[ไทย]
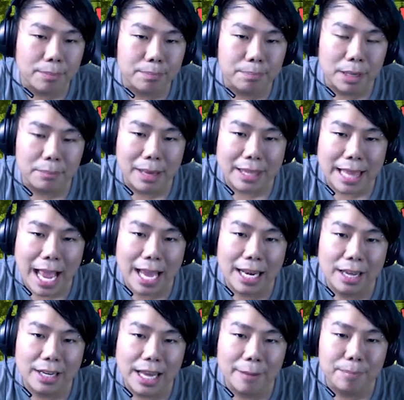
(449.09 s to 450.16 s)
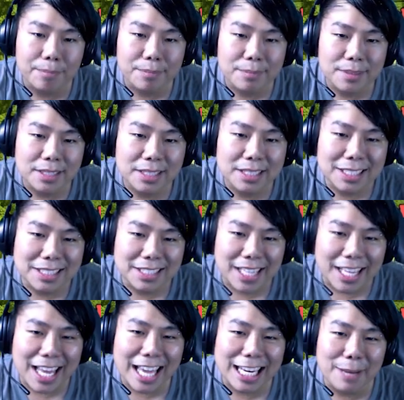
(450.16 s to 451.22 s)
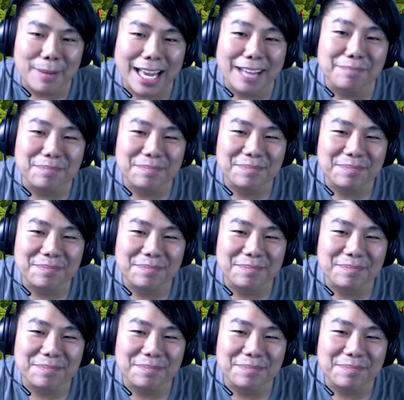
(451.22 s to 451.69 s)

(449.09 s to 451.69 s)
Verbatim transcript: เปิดไม้ตายแล้วนะครับ สังเกตอะไรไหมครับ